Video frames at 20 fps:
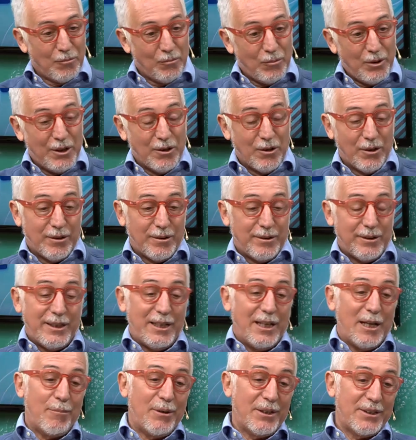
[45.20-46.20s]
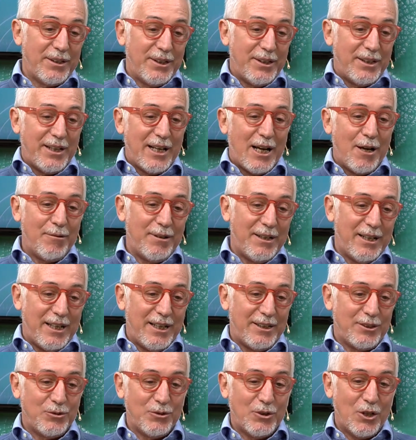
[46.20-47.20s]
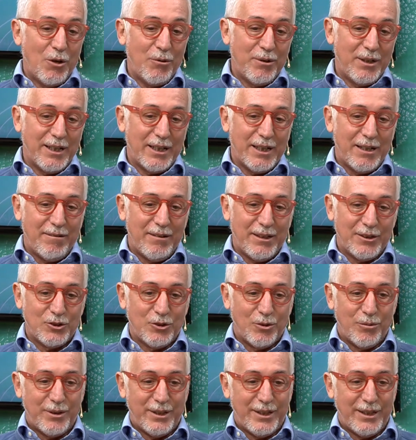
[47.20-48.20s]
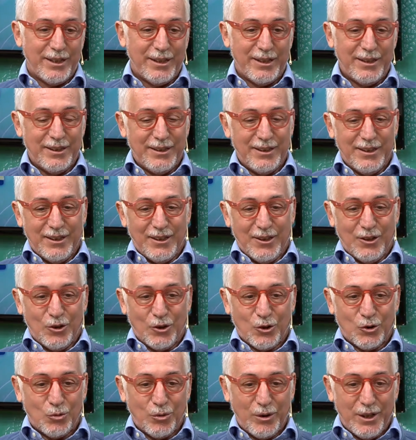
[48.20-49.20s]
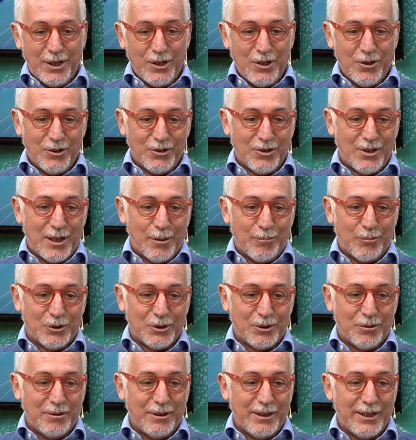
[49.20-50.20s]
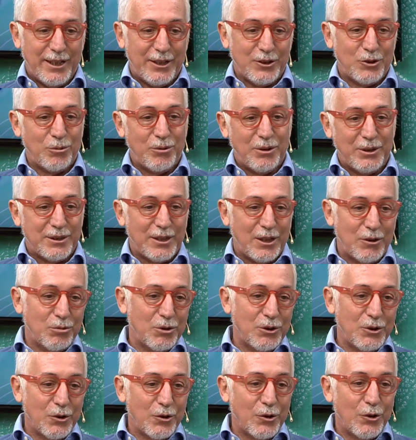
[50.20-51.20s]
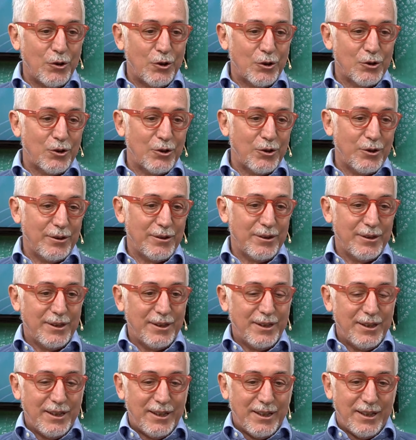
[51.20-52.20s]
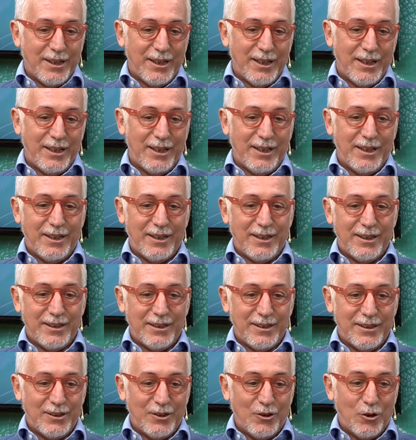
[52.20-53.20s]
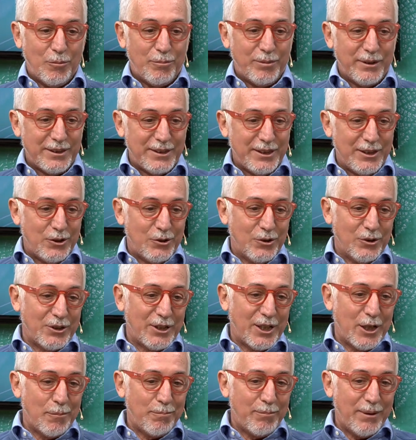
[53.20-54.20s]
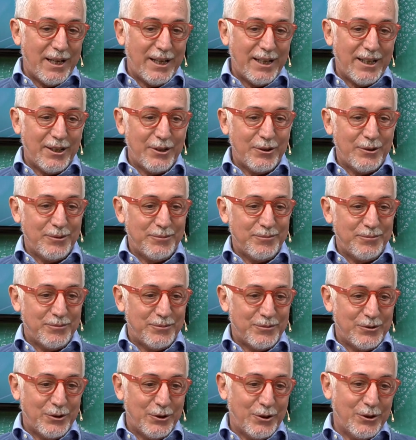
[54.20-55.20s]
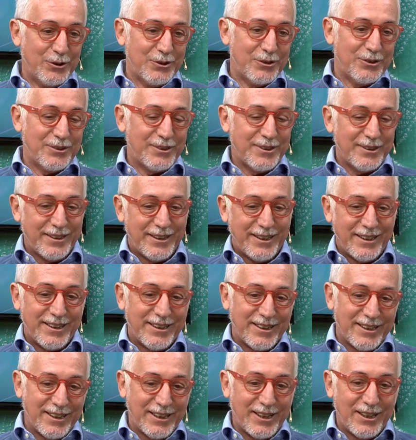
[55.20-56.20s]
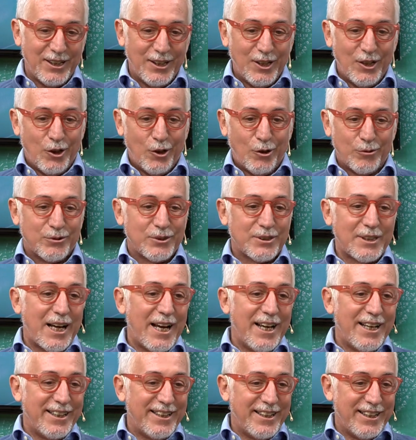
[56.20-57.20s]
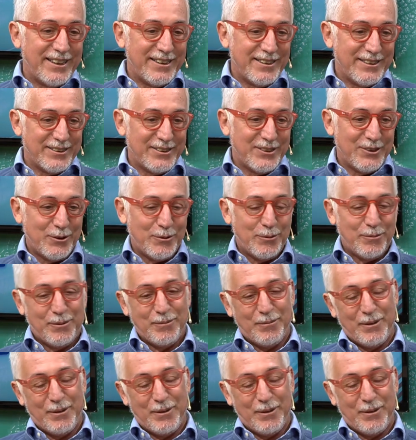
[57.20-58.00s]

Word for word: Bueno, El Amateur habla, es una obra que habla sobre los sueños, la posibilidad de subirse al sueño de otro. Eh, Lopecito y el pájaro, dos este, outsiders, ¿no?